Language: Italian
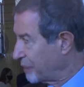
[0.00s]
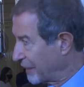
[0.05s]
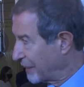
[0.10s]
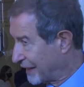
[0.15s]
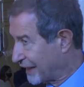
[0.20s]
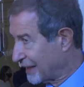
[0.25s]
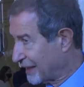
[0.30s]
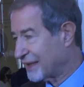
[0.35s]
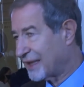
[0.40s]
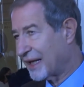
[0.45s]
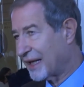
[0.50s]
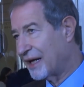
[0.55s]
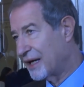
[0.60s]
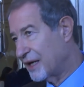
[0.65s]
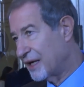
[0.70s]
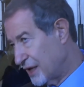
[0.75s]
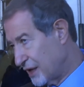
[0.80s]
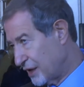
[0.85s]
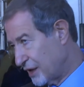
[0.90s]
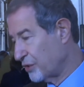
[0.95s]
Per carità
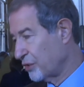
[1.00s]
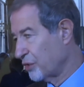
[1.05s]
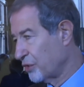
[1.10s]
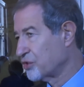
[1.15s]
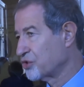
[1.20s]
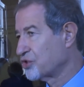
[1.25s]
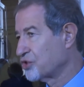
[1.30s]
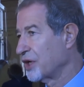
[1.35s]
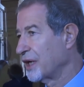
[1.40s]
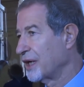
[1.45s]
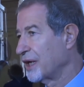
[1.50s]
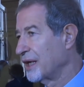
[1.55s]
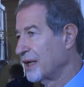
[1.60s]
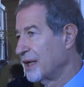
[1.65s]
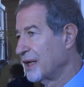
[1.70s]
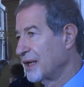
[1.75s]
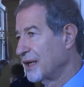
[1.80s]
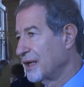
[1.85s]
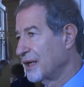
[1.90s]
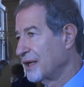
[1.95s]
non c'è
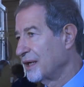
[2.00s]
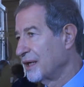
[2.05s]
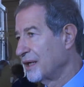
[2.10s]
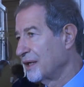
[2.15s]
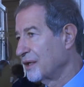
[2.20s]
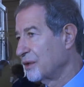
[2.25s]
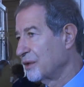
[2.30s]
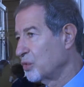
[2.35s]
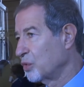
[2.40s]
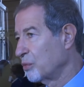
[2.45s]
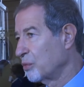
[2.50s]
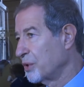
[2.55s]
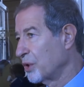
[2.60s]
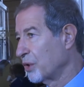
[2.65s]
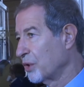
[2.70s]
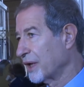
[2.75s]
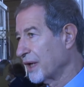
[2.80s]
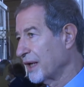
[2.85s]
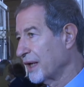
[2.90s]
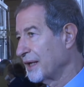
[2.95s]
eh,
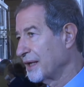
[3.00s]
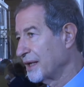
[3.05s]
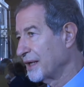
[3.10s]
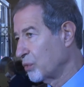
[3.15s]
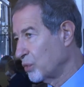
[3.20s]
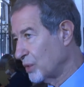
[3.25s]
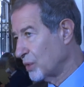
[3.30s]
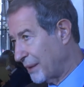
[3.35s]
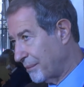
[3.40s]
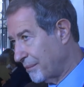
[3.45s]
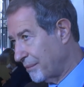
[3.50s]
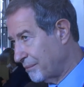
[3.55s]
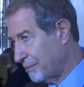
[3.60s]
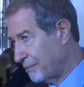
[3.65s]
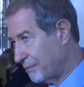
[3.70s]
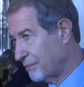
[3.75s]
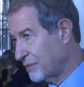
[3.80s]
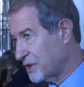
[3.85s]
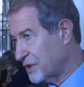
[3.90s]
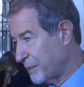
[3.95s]
dubbio che una
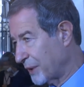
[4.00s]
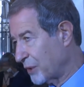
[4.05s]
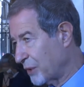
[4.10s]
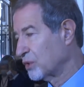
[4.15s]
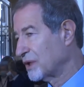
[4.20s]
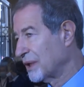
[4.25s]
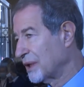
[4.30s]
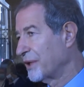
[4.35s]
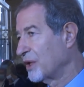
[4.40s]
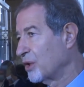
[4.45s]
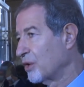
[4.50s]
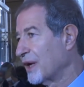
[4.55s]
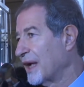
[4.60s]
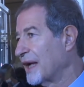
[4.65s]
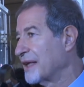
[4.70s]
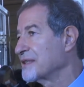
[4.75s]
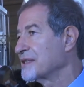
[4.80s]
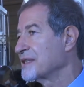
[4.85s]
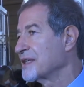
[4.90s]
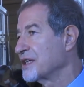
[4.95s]
mm, sparuta
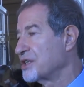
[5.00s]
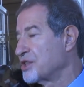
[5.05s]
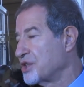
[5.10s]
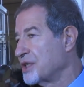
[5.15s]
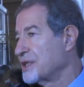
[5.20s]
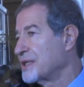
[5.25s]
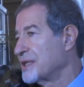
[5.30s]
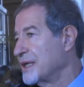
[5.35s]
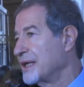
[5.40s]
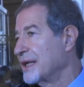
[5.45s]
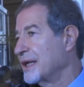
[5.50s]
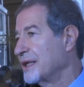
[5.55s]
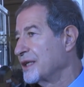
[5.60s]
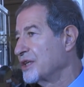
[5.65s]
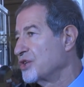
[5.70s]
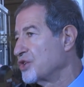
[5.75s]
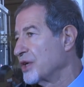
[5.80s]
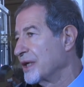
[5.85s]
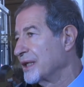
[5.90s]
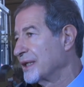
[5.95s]
minoranza ci sia
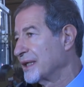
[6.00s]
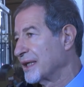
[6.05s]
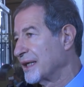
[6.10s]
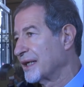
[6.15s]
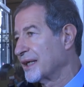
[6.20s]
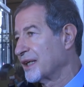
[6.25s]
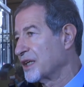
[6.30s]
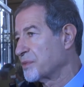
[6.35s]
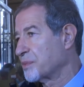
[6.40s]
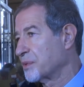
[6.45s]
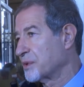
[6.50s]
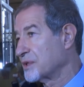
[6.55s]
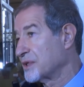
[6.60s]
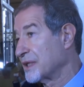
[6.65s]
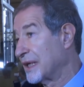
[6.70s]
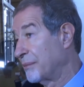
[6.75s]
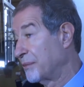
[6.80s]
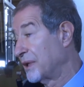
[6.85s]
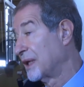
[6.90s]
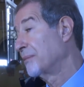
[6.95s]
di gente
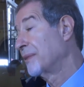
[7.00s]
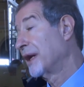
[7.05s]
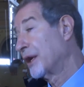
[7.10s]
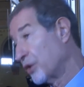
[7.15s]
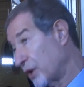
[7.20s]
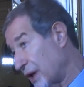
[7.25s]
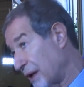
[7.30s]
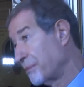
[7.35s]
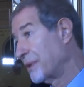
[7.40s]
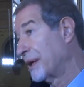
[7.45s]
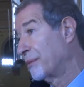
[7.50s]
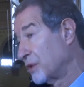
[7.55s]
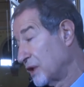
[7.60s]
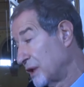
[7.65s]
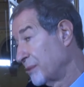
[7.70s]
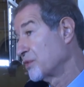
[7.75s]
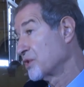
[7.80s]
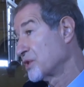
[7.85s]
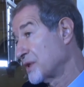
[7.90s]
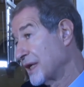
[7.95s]
irresponsabile, ma noi abbiamo
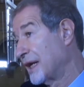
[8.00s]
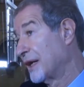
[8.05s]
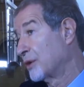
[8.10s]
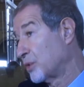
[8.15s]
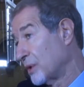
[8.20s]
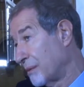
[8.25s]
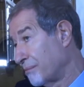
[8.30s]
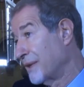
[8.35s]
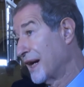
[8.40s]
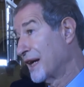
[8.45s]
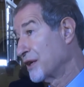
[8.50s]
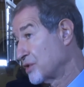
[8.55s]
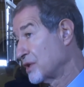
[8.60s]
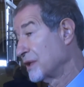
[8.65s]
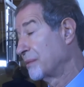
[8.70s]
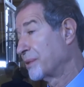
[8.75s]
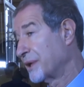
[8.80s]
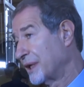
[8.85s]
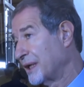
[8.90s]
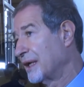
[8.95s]
dimostrato a marzo,
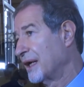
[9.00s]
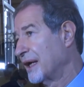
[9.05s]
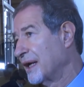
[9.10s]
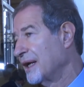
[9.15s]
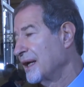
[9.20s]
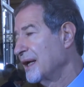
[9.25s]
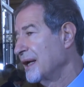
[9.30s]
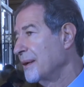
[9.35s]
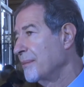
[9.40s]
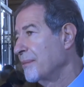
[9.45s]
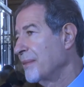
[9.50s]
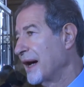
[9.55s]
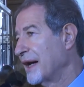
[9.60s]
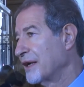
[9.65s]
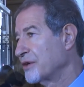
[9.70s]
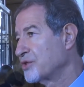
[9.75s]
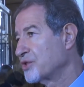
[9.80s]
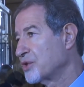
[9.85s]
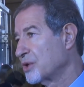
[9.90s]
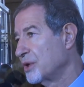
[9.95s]
aprile,
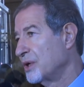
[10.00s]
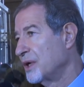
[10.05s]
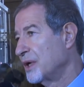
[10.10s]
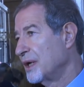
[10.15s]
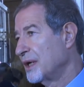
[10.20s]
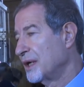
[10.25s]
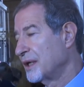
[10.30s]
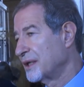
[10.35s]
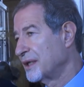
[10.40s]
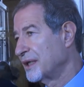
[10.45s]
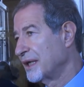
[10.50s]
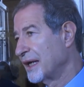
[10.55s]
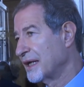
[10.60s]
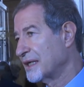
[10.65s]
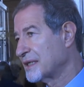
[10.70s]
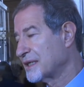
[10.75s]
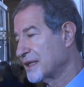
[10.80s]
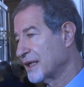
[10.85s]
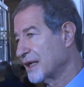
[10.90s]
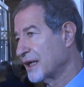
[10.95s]
maggio di
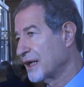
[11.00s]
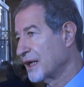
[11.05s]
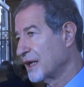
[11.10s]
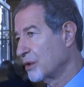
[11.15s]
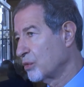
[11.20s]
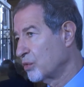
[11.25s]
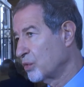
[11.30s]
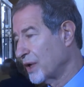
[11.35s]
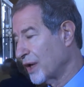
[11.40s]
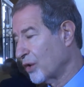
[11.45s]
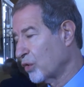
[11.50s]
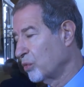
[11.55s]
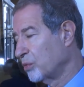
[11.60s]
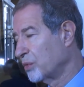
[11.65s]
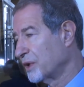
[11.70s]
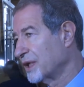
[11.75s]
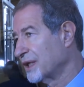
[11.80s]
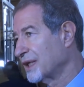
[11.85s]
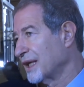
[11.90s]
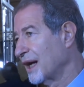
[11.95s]
essere una
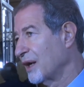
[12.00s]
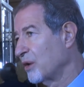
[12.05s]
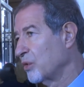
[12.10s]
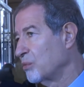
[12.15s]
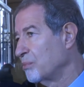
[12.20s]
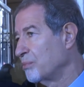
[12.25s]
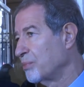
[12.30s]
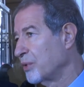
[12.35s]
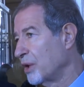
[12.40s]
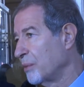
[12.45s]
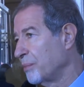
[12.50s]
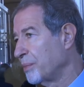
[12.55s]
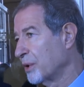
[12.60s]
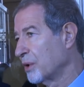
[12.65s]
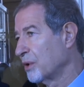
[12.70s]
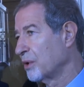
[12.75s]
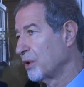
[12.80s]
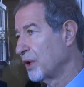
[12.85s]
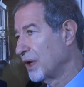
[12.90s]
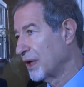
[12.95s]
comunità, un
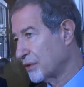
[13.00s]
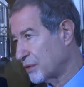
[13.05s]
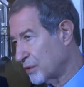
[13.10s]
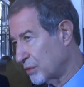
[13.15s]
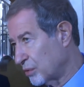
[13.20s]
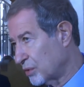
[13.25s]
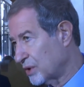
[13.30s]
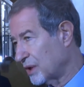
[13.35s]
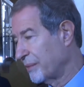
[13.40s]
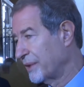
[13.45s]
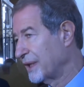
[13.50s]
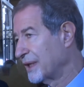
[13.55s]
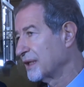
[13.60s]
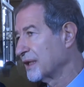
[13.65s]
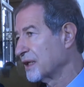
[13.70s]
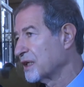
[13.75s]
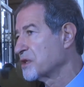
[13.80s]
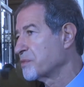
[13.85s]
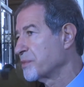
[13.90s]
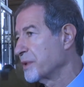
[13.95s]
popolo assolutamente
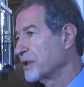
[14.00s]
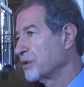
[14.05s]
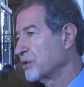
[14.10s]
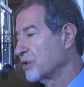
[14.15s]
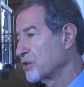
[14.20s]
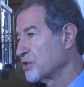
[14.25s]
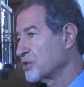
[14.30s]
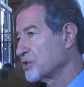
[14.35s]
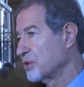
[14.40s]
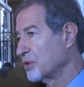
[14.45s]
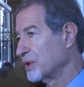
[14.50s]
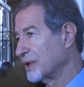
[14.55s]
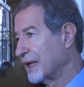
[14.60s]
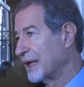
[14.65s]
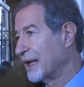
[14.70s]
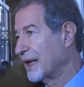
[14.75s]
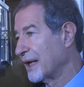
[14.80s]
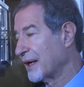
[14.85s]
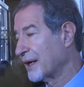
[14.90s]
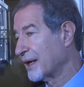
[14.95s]
rispettoso
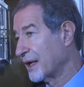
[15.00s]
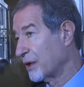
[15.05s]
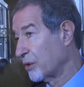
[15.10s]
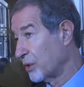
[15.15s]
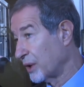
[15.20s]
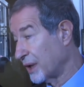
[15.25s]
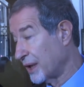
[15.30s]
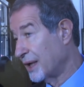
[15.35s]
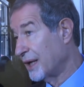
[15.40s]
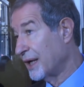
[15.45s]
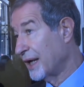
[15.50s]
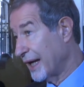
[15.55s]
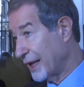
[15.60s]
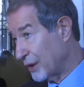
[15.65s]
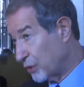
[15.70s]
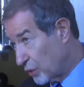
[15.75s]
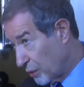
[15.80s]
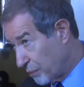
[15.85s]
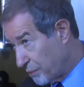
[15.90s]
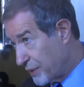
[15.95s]
delle regole e
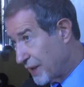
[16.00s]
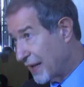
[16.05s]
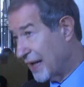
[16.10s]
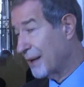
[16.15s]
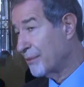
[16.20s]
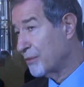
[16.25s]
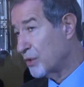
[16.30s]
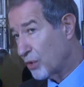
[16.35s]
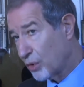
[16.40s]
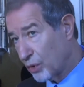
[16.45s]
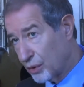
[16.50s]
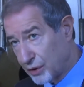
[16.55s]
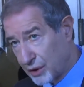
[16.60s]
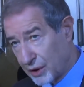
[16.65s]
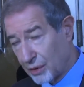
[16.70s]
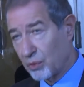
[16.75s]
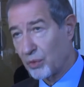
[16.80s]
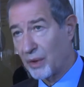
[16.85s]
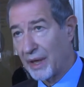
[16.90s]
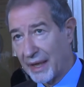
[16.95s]
dobbiamo
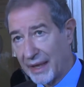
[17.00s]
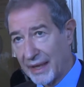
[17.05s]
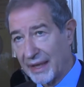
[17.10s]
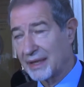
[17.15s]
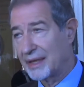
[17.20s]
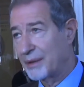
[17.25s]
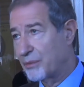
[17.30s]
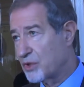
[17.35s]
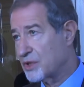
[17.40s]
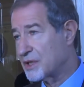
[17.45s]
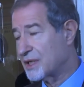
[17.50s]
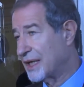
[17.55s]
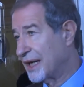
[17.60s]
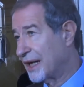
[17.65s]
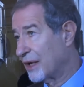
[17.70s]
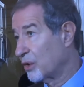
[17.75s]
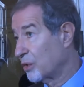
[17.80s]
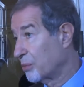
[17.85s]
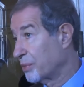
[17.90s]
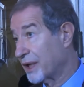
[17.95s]
continuare a
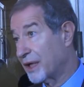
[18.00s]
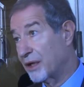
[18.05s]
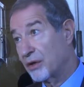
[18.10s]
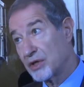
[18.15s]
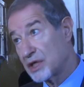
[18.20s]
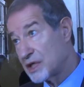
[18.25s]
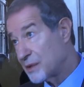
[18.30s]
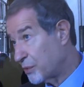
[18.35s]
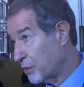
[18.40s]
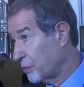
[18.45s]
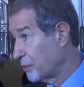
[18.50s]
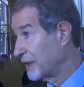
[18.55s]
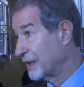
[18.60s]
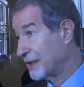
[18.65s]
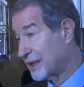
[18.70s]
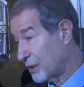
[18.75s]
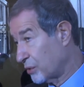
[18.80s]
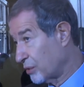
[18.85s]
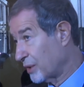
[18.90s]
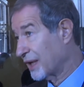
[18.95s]
dimostrarlo perché non si può
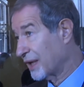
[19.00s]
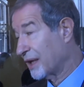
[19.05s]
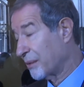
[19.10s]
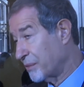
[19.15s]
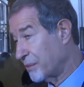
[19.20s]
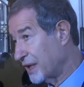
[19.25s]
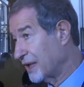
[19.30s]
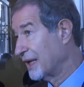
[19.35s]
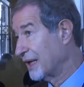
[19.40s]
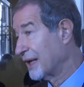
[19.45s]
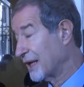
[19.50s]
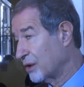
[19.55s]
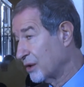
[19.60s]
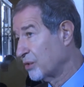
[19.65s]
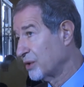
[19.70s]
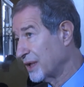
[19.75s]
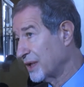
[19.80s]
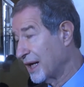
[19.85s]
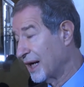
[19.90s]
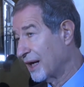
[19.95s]
mettere un carabiniere ad
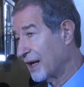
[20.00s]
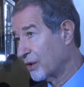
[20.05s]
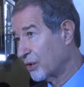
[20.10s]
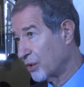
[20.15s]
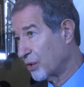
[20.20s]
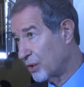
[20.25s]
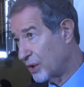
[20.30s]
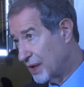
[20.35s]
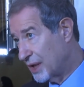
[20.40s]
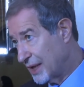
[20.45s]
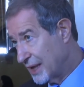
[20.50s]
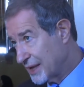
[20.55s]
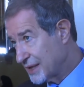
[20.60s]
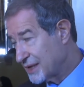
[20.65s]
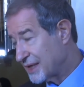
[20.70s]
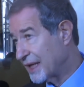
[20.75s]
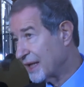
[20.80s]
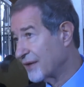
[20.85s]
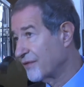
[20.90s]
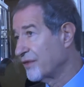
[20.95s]
ogni angolo.
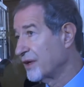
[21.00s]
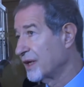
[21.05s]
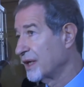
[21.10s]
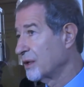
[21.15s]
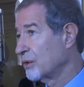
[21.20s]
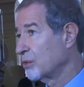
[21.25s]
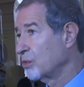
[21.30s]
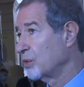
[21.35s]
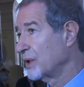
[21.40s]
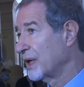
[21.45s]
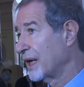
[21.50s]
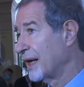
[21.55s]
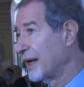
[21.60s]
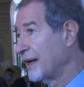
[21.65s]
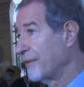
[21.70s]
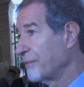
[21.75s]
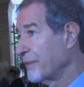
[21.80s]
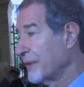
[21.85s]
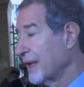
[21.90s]
Serve serve una